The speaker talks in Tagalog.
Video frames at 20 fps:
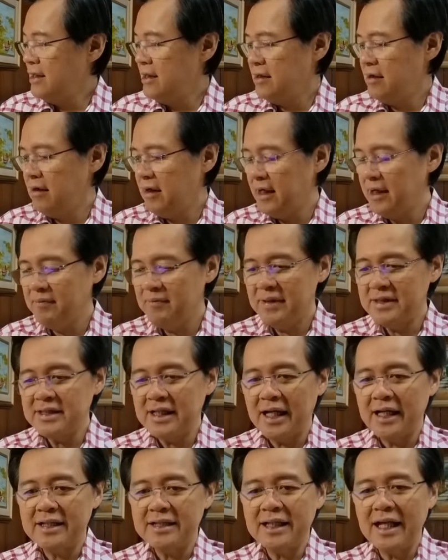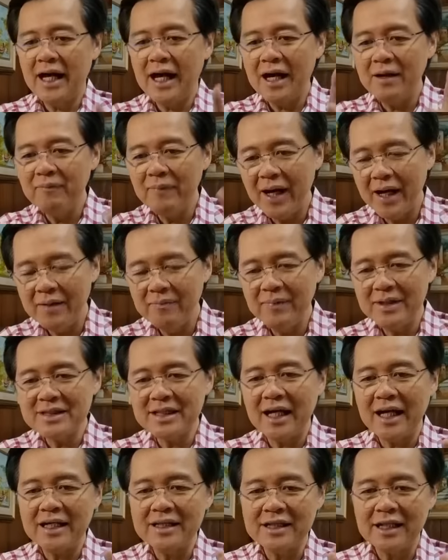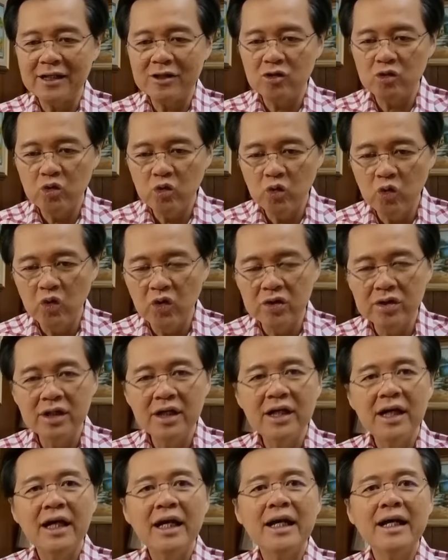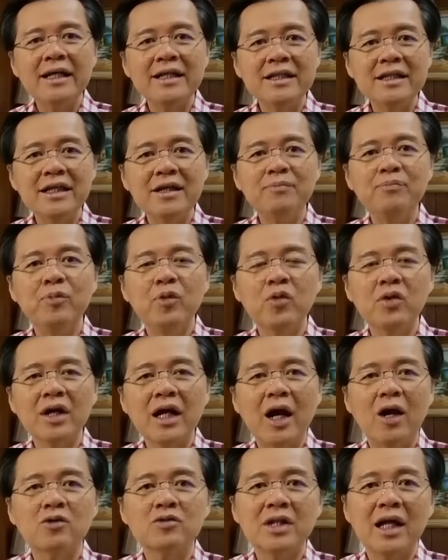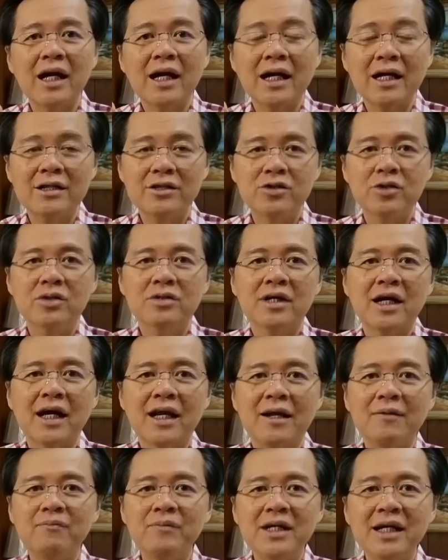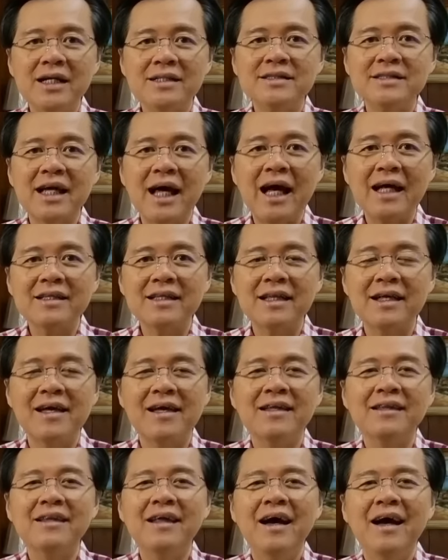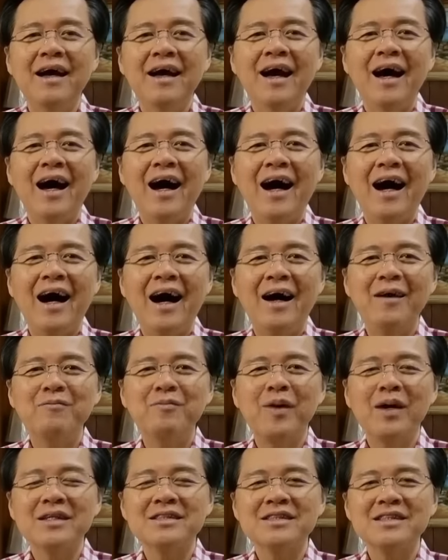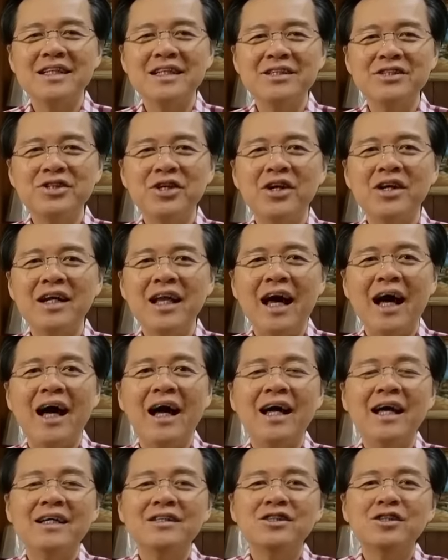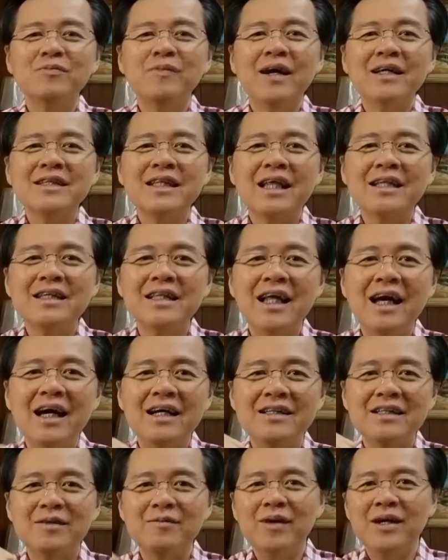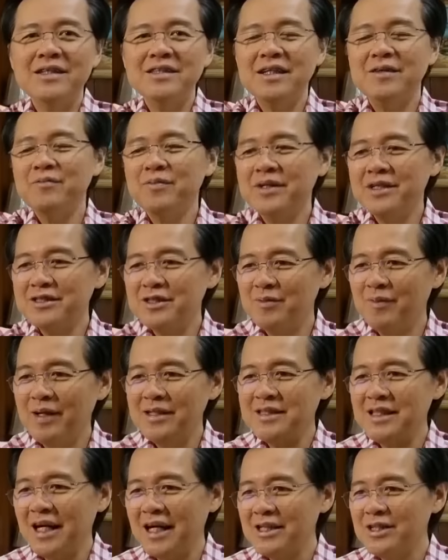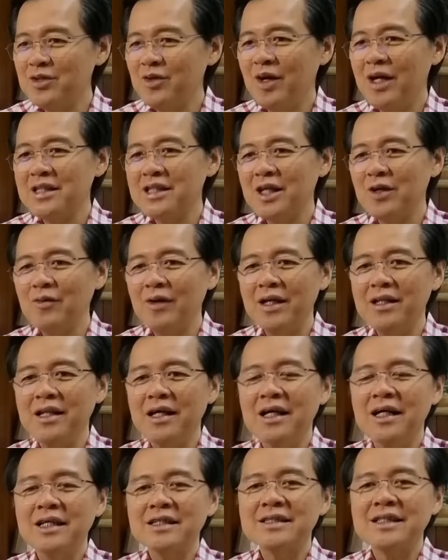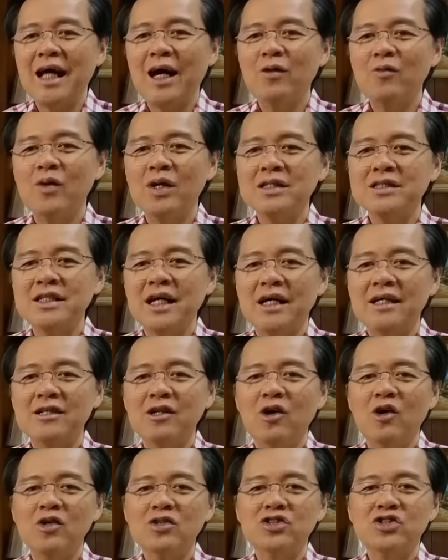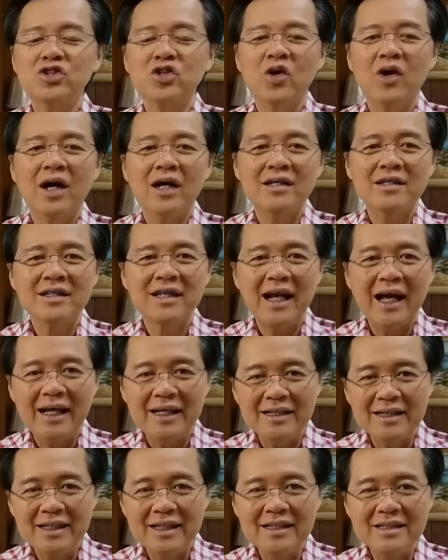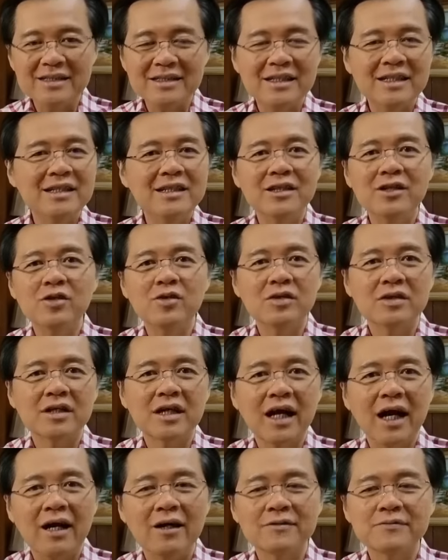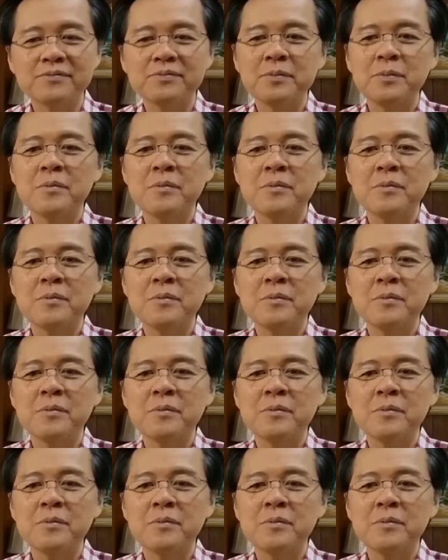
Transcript: okay, masakit ang kamay, masakit ang tuhod, hindi po gout agad yon. Karamihan sa atin, uh, pag senior na, eh tumatanda, di ba? Siyempre, sumasakit yung katawan. Tawag dyan, osteoarthritis, hindi yun gout.